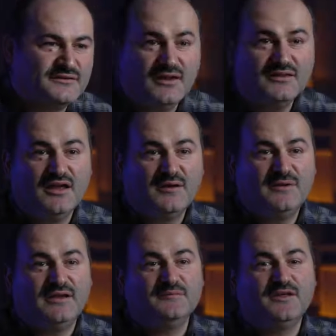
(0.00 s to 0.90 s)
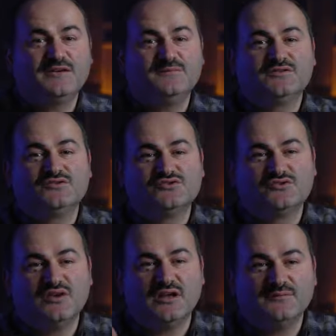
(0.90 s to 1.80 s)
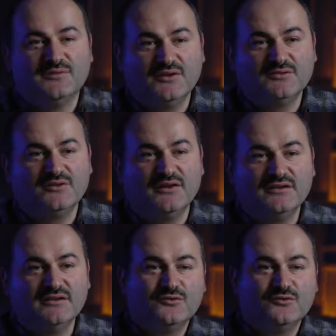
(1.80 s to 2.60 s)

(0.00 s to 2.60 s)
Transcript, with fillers: Allah benim geçmiş kusurlarımdan dolayı